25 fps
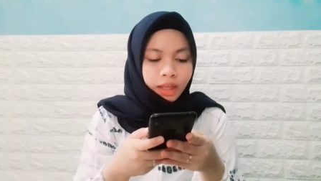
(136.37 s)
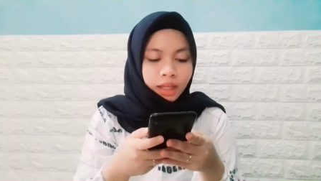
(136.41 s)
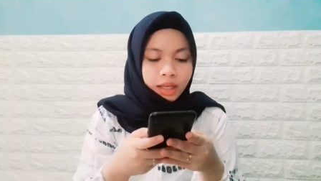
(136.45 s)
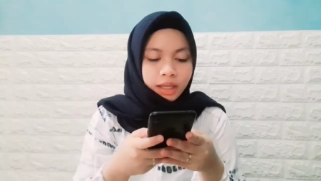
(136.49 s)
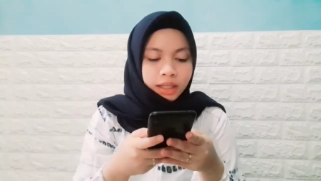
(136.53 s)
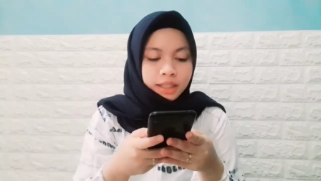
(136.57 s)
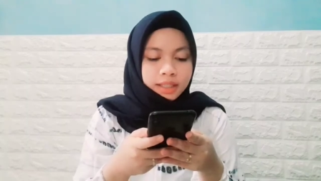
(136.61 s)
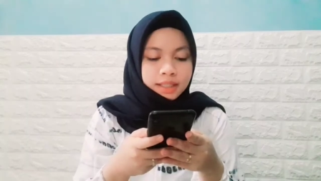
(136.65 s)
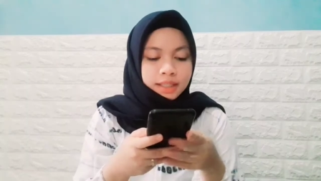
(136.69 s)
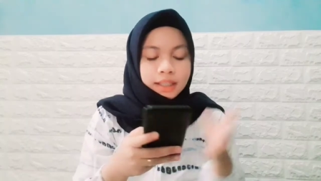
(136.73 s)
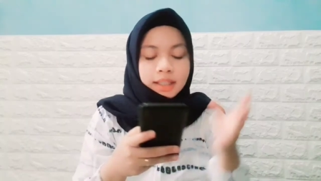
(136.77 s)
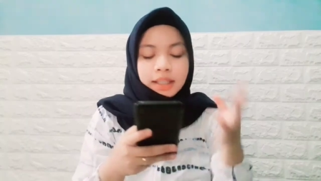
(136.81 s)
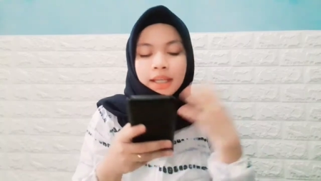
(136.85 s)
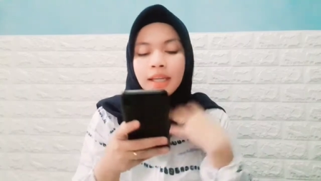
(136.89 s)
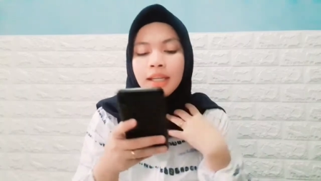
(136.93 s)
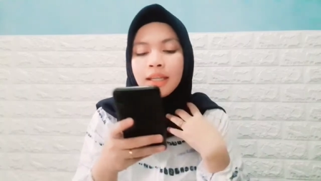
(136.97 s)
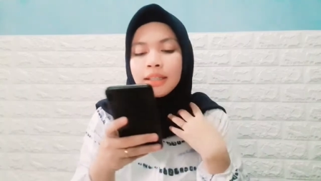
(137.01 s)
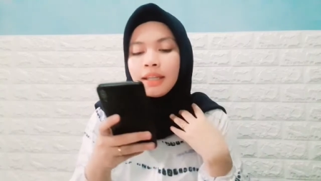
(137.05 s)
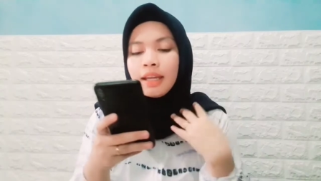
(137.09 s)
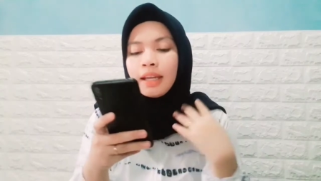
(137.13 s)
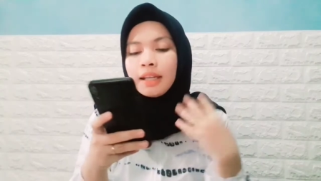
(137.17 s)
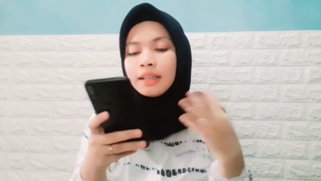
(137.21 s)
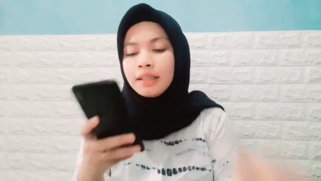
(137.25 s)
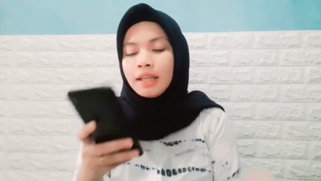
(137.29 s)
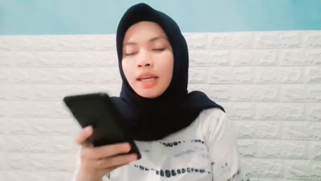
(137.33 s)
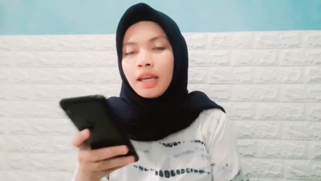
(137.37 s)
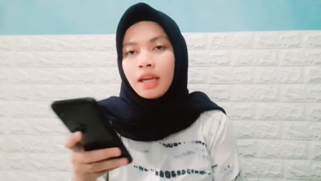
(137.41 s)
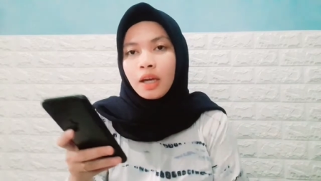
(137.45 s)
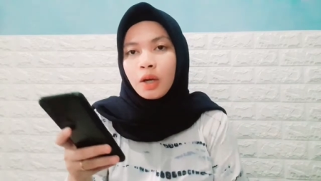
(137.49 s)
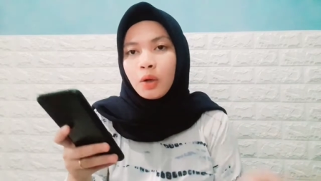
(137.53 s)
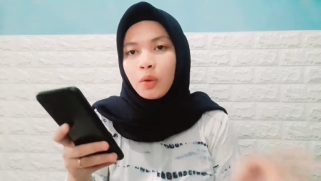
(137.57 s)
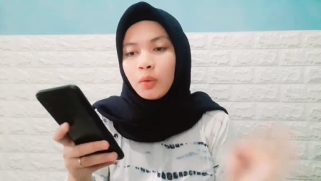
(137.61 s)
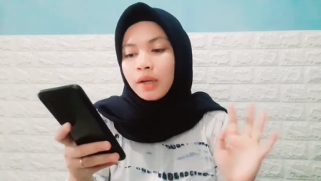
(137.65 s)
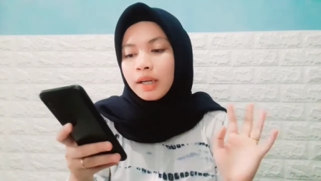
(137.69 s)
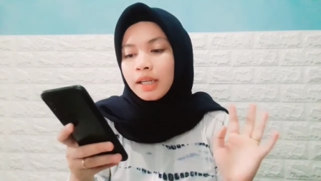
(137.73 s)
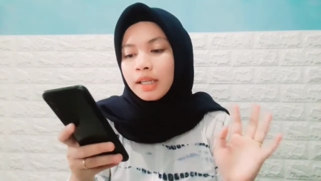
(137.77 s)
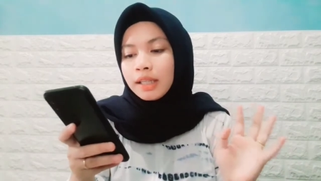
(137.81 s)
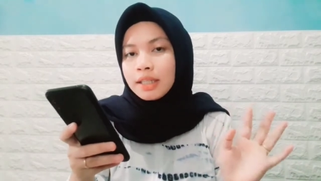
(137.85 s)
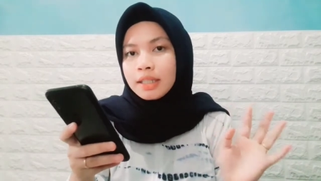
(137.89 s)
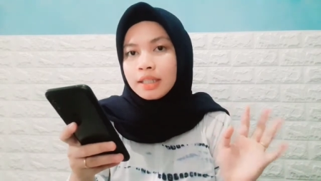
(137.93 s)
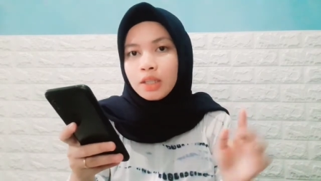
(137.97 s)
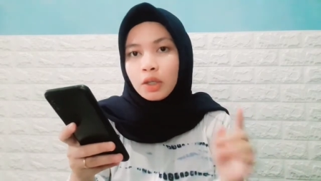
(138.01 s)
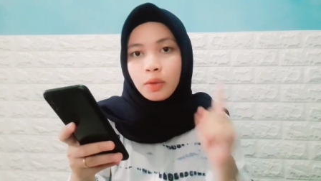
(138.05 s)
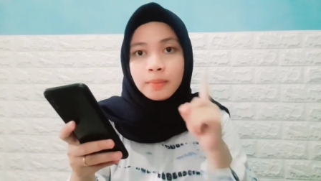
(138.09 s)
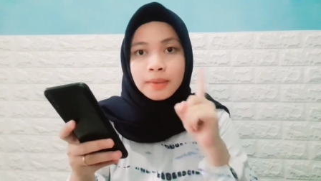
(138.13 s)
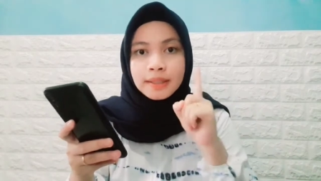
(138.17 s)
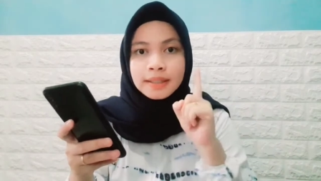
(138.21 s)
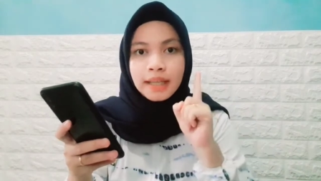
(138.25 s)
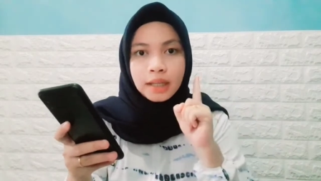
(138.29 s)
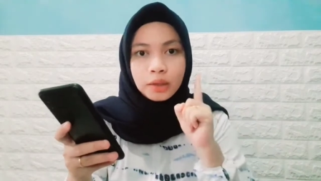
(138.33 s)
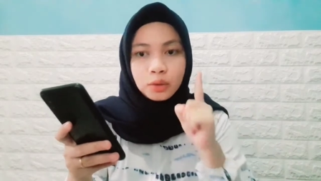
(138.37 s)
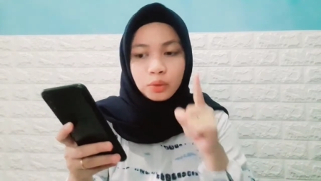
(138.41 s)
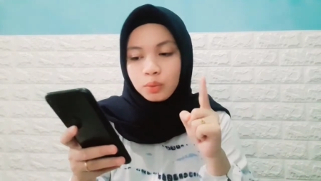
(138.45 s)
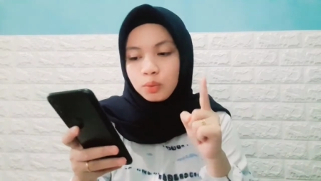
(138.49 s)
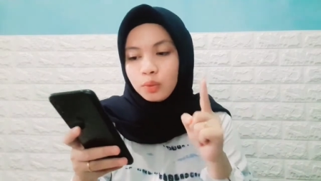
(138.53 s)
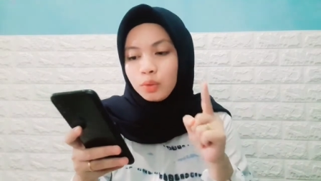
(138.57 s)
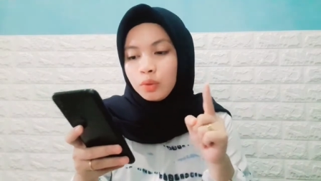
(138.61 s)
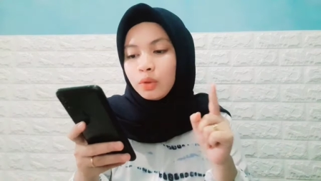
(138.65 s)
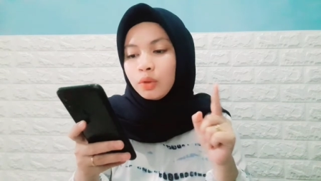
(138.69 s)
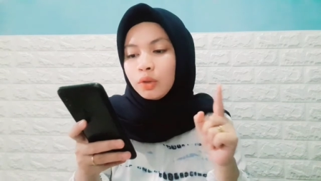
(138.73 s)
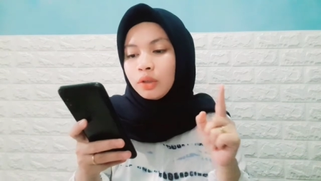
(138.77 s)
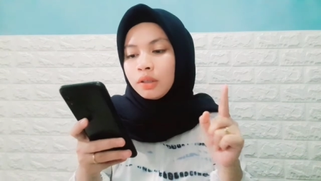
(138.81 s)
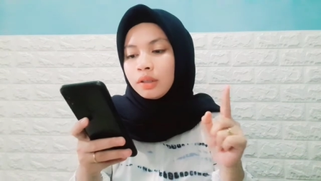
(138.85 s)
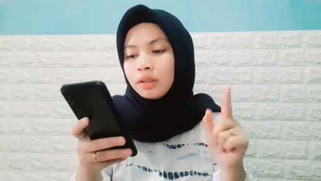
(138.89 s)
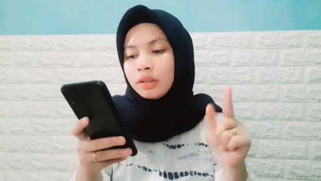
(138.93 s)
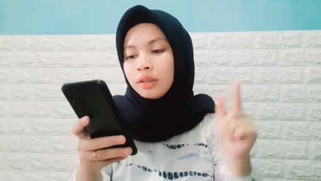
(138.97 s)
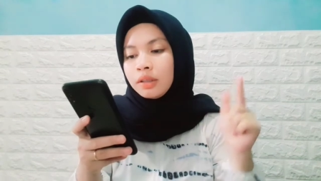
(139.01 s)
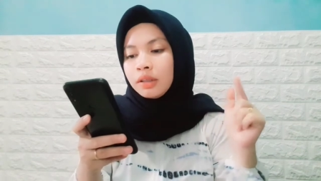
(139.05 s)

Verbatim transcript: Di sini detailnya, kualitasnya nomor satu